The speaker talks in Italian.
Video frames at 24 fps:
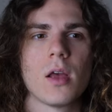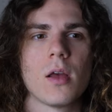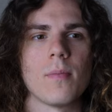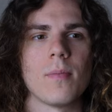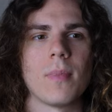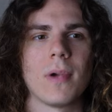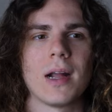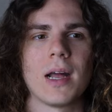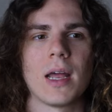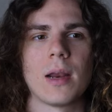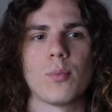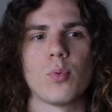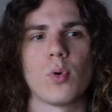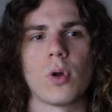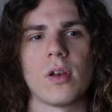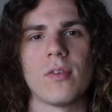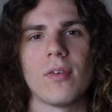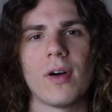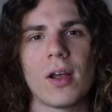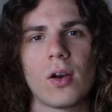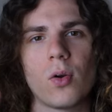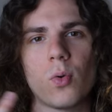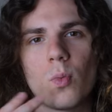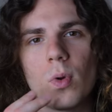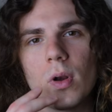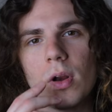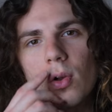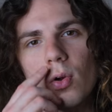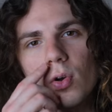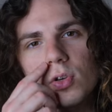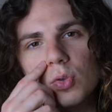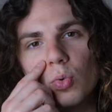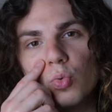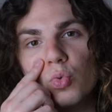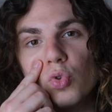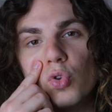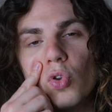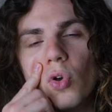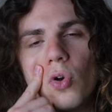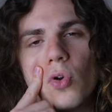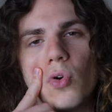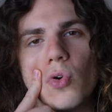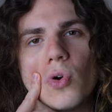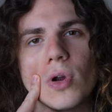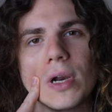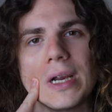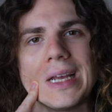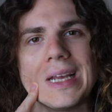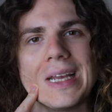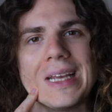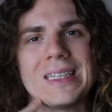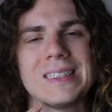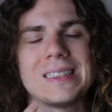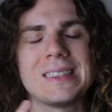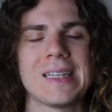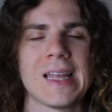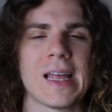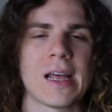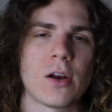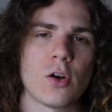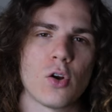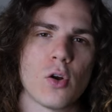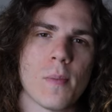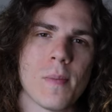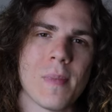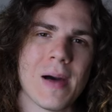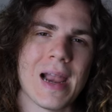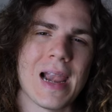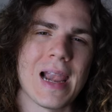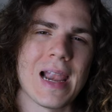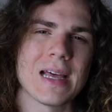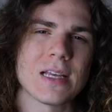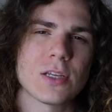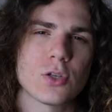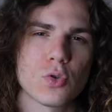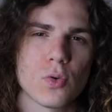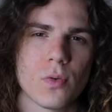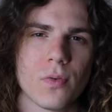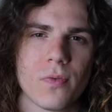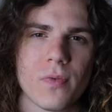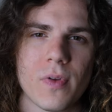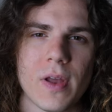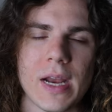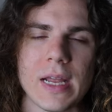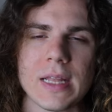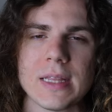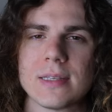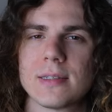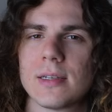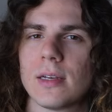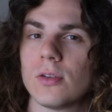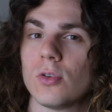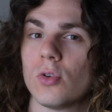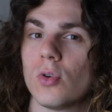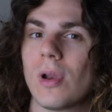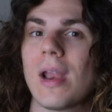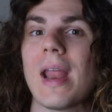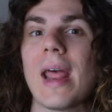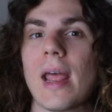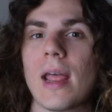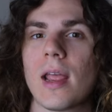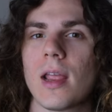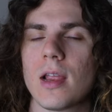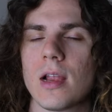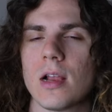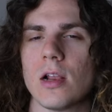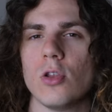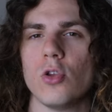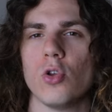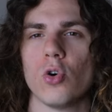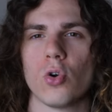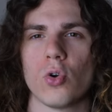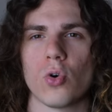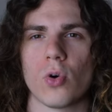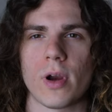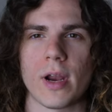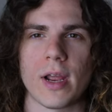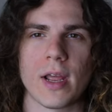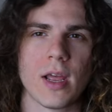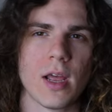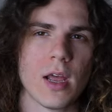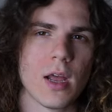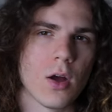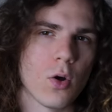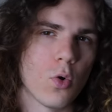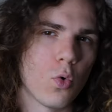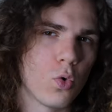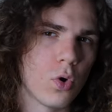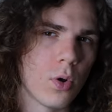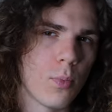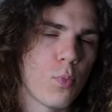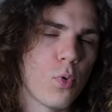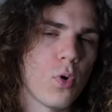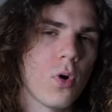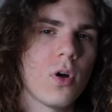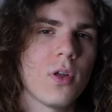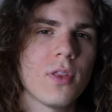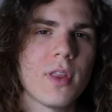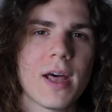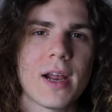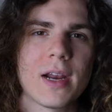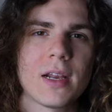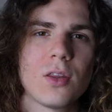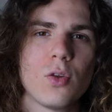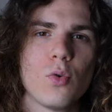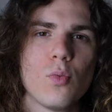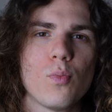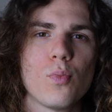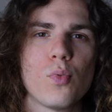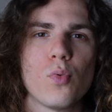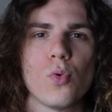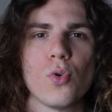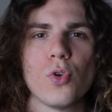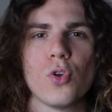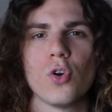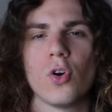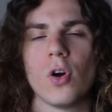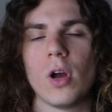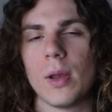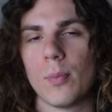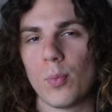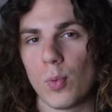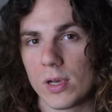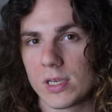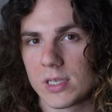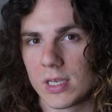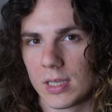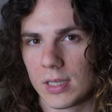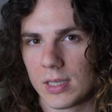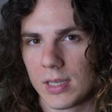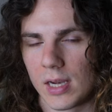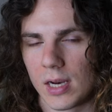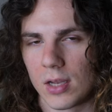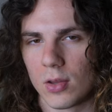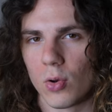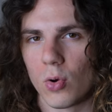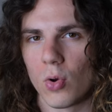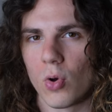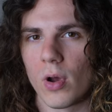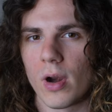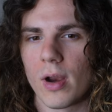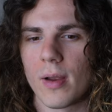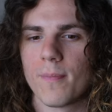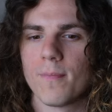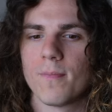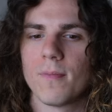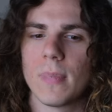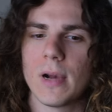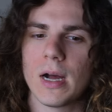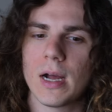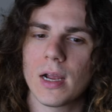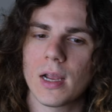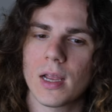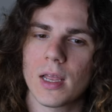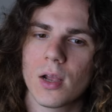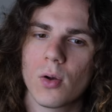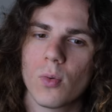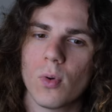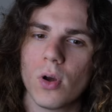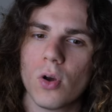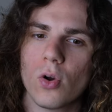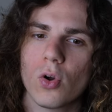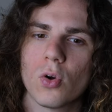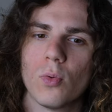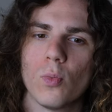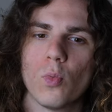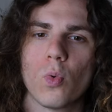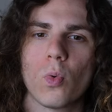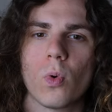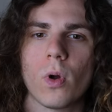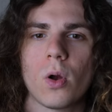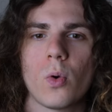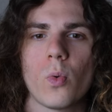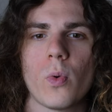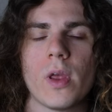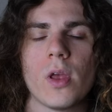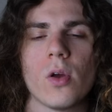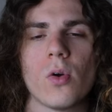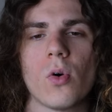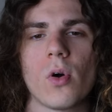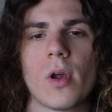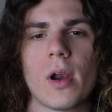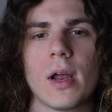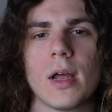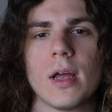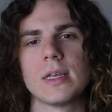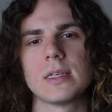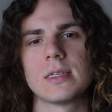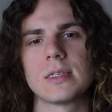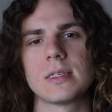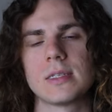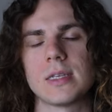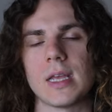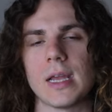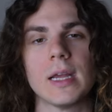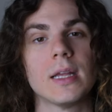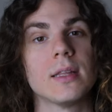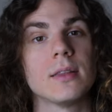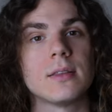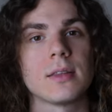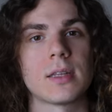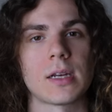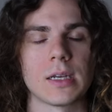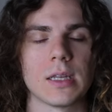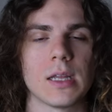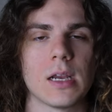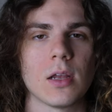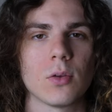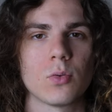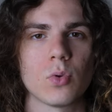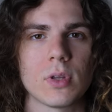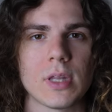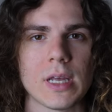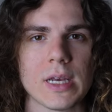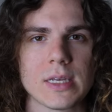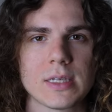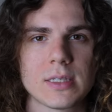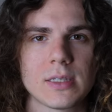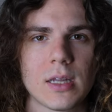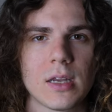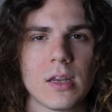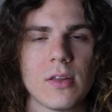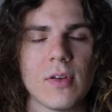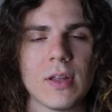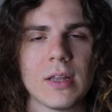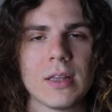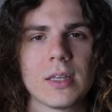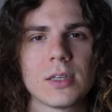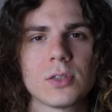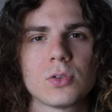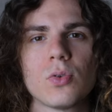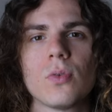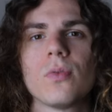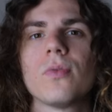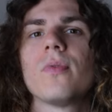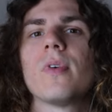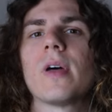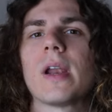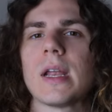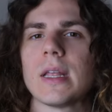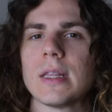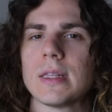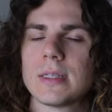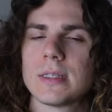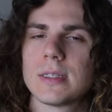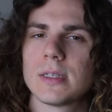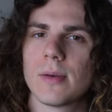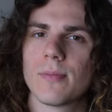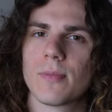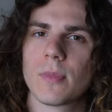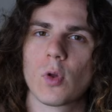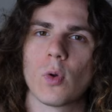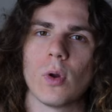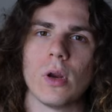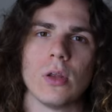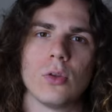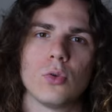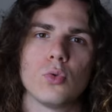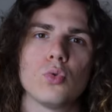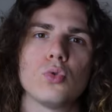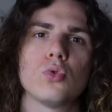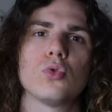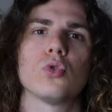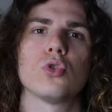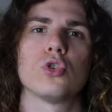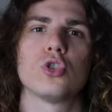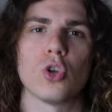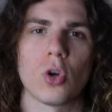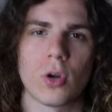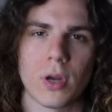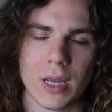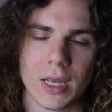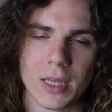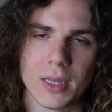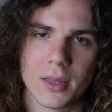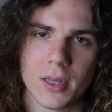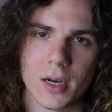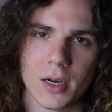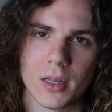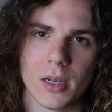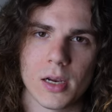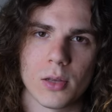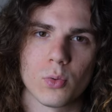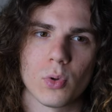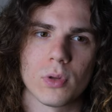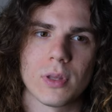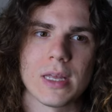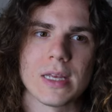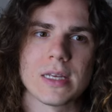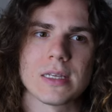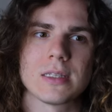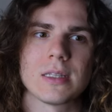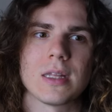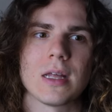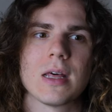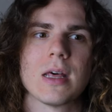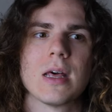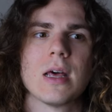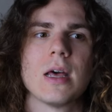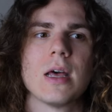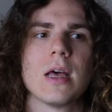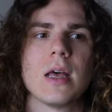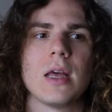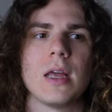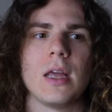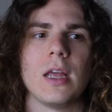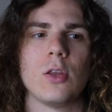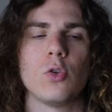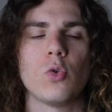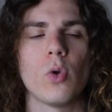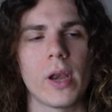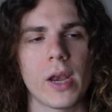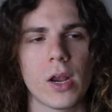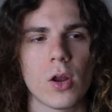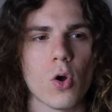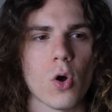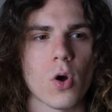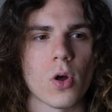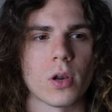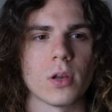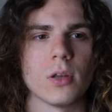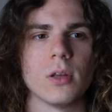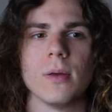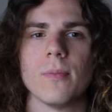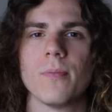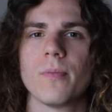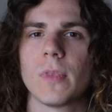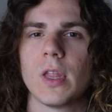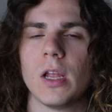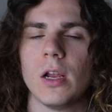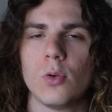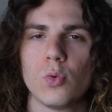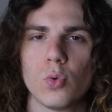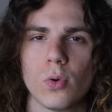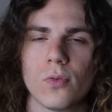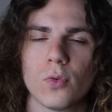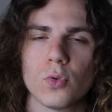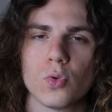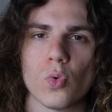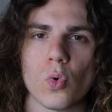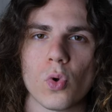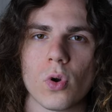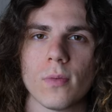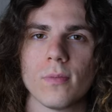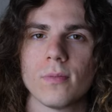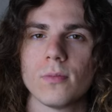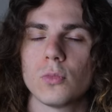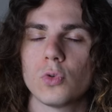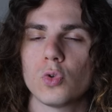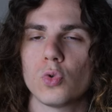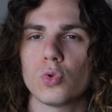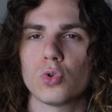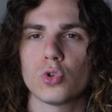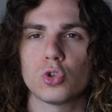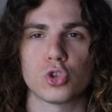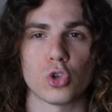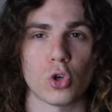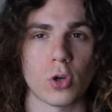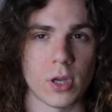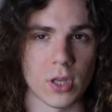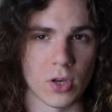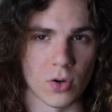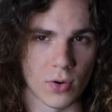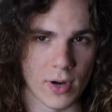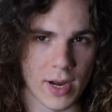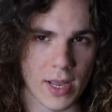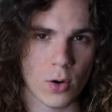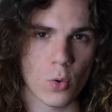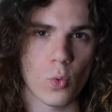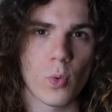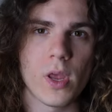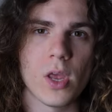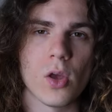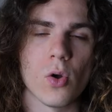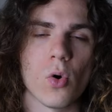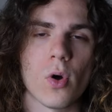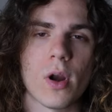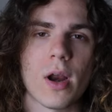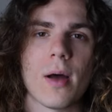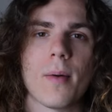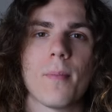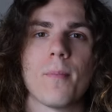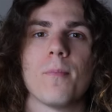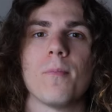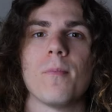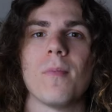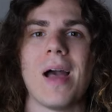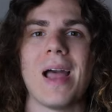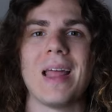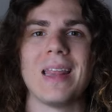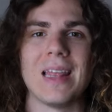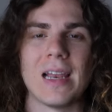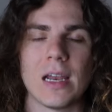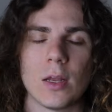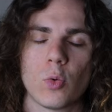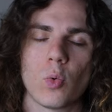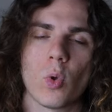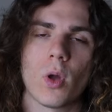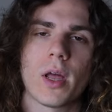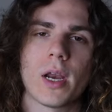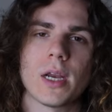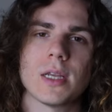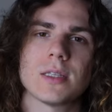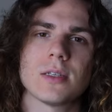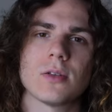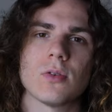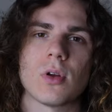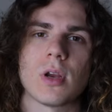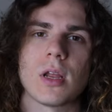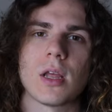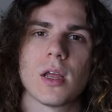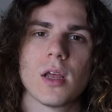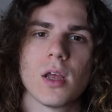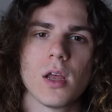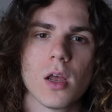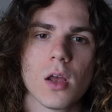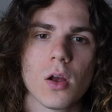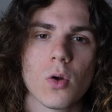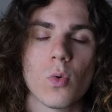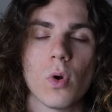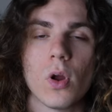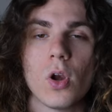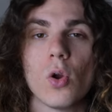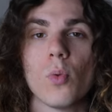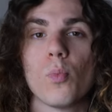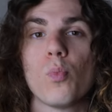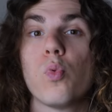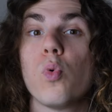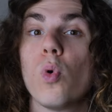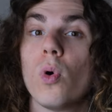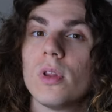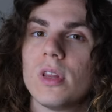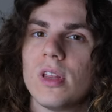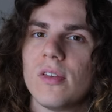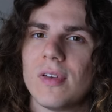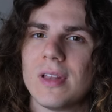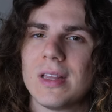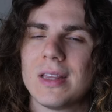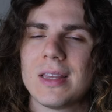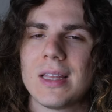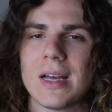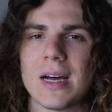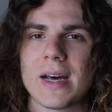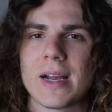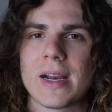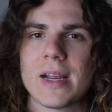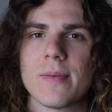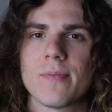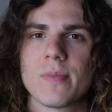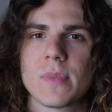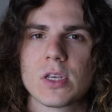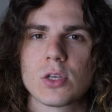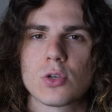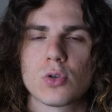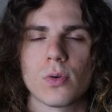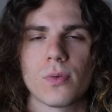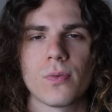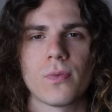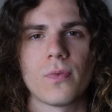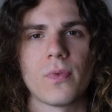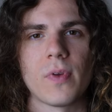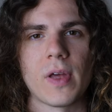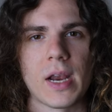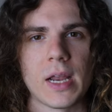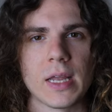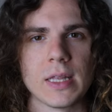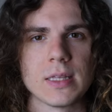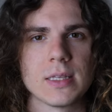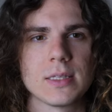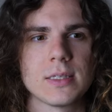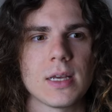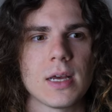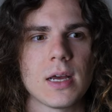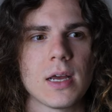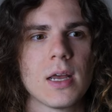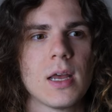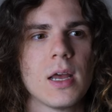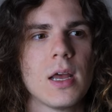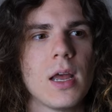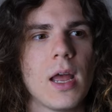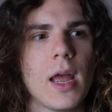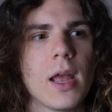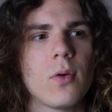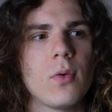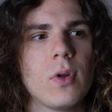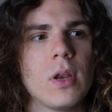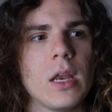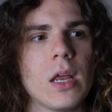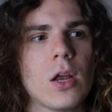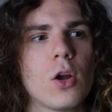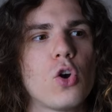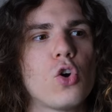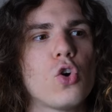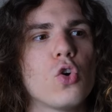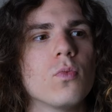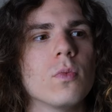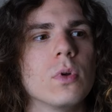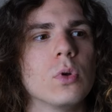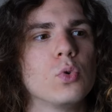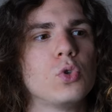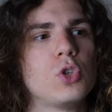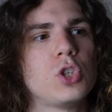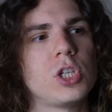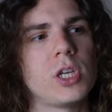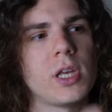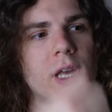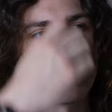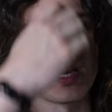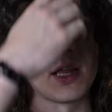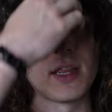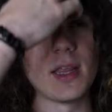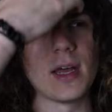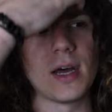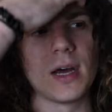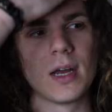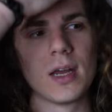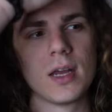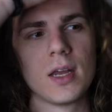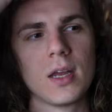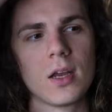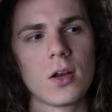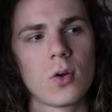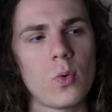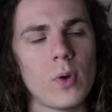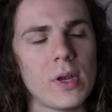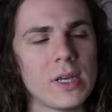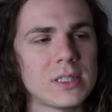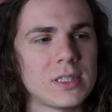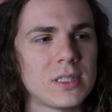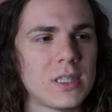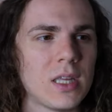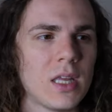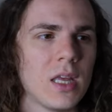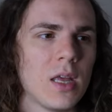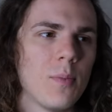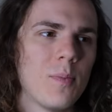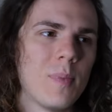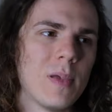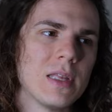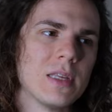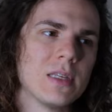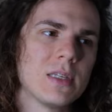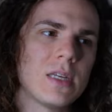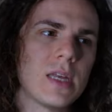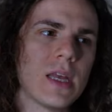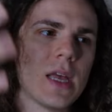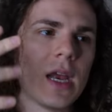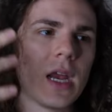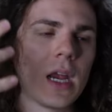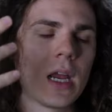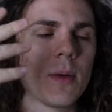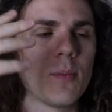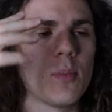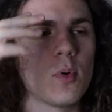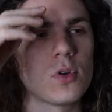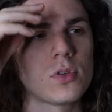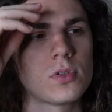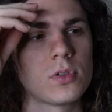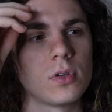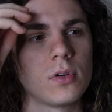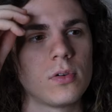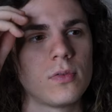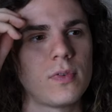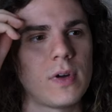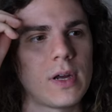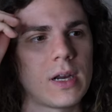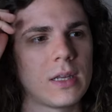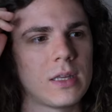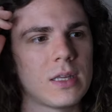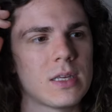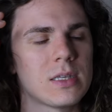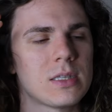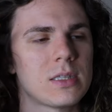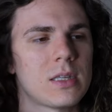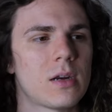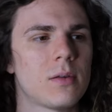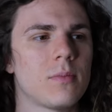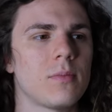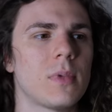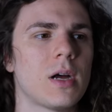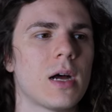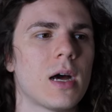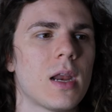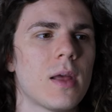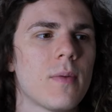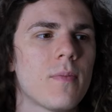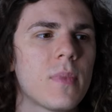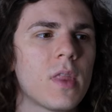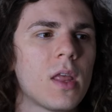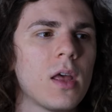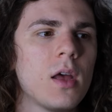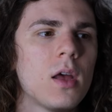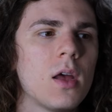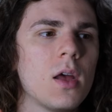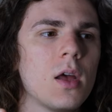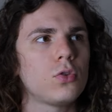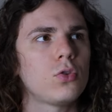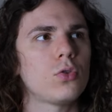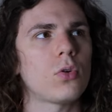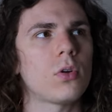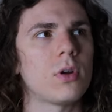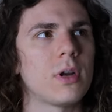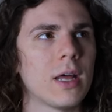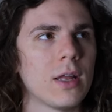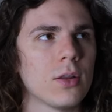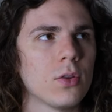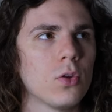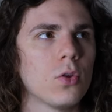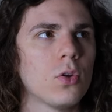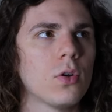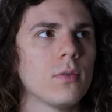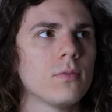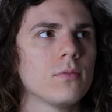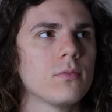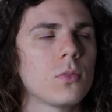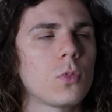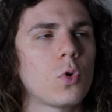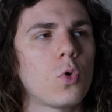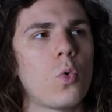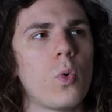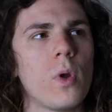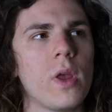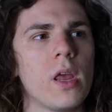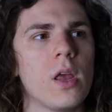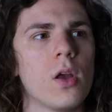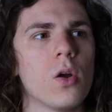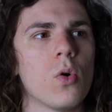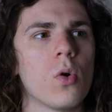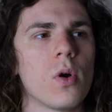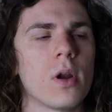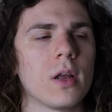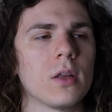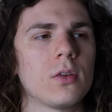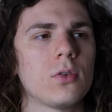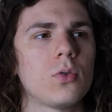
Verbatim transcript: Magari può arrivare un qualcosa, un dolore esterno, ma la sofferenza non è il dolore. Uno può darti un pugno e puoi sentire dolore, ma anche quello comunque qui ora. Se entra nella tua testa diventa sofferenza. Quindi tutto ciò che entra nella tua testa, i tuoi ricordi, il tuo futuro, tutto ciò che non è qui ora, ma è nella tua creazione, quello può diventare sofferenza. E quindi come uscire da questi pensieri che possono farti star male, tornando qui e ora,